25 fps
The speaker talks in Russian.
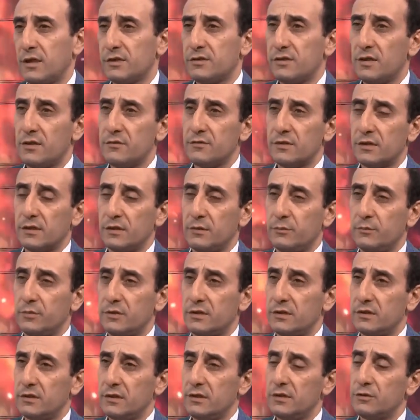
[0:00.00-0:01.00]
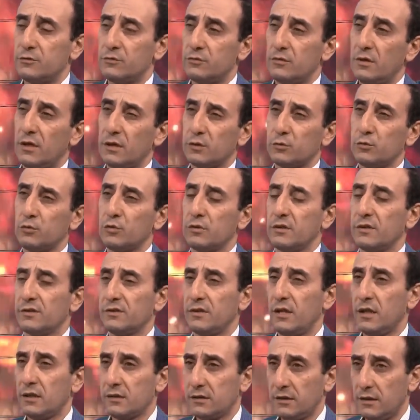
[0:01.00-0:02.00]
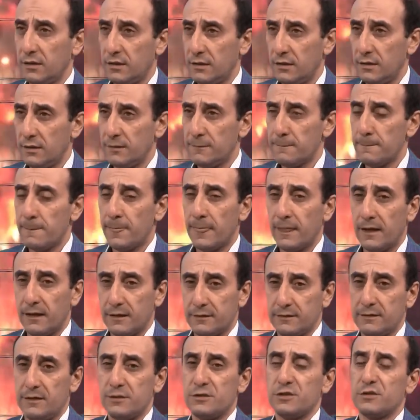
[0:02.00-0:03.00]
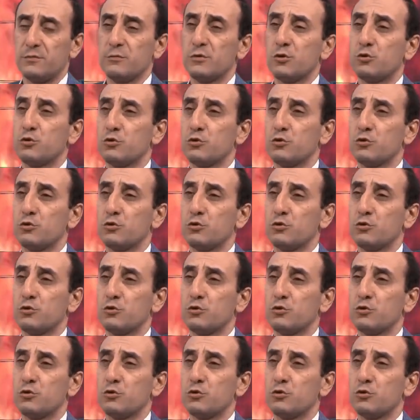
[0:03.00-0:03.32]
кочевники пришли сюда откуда-то с Алтая, а значит, мы